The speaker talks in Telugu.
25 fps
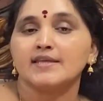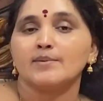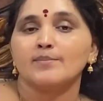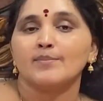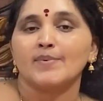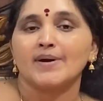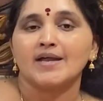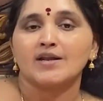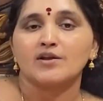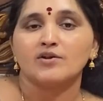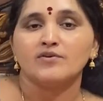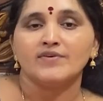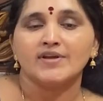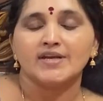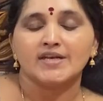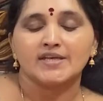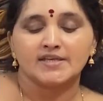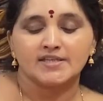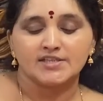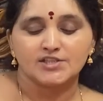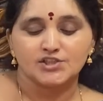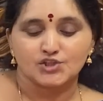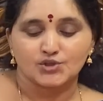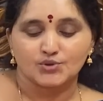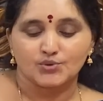దీపాలు
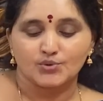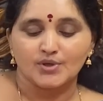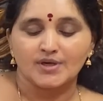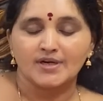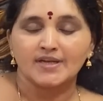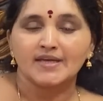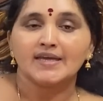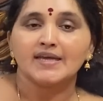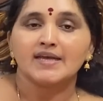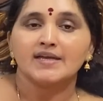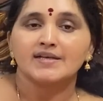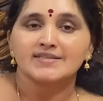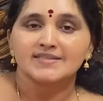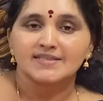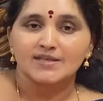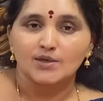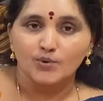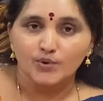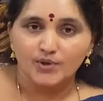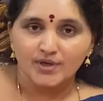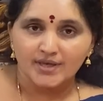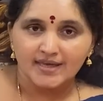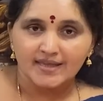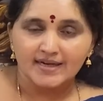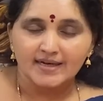వెలిగించుకోండి
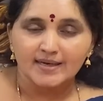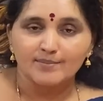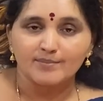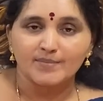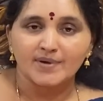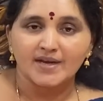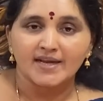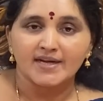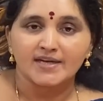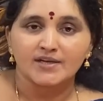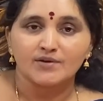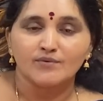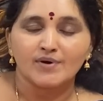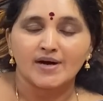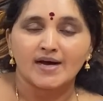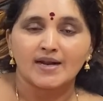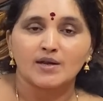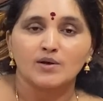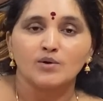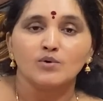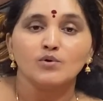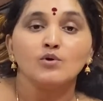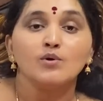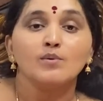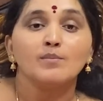సౌకర్యం లేని
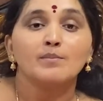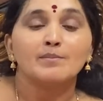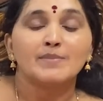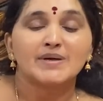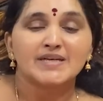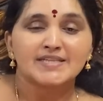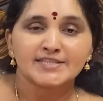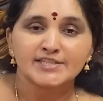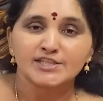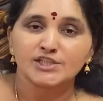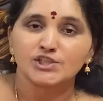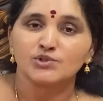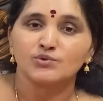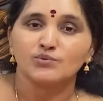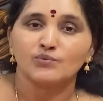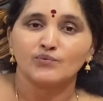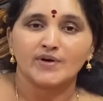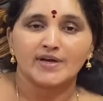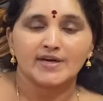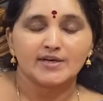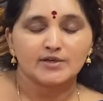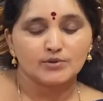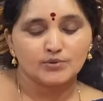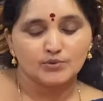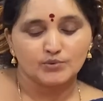వాళ్ళు మంచి
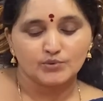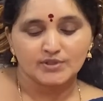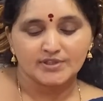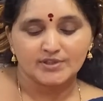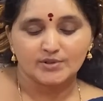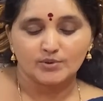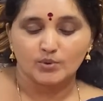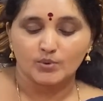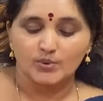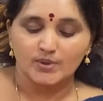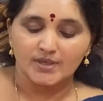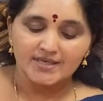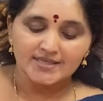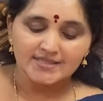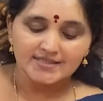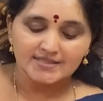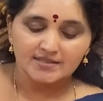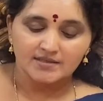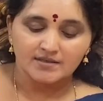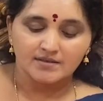నువ్వుల నూనెతో కూడా